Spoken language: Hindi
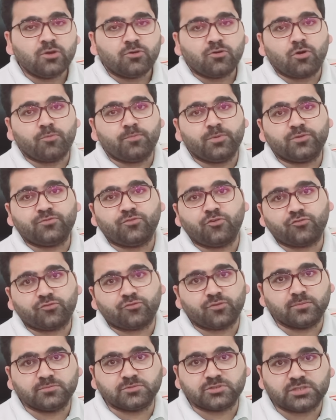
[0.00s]
वो बिग फोर
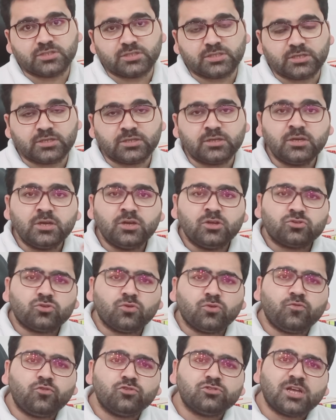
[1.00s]
फर्म्स से थे तो
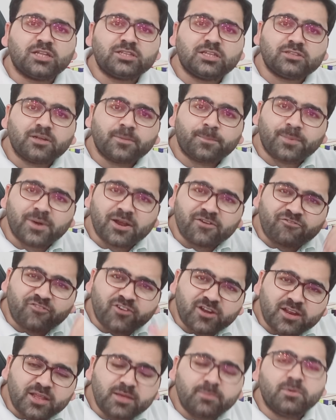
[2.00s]
वो ज़्यादातर
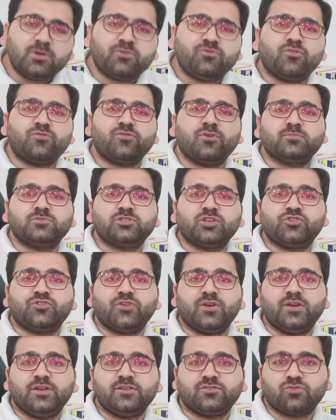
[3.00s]
प्रेफर ही बिग फोर फॉर्म्स के
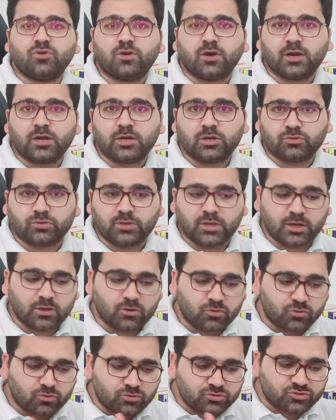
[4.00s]
ट्रेनिज को कर रहे होते हैं अगर
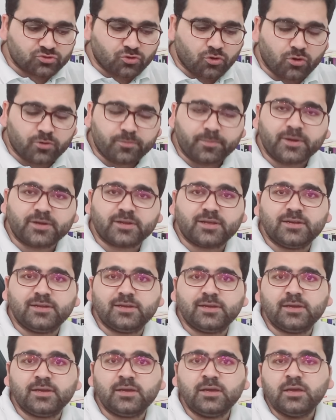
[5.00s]
उनको गवर्नमेंट के
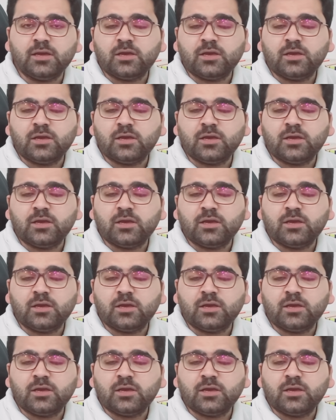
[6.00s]
लिए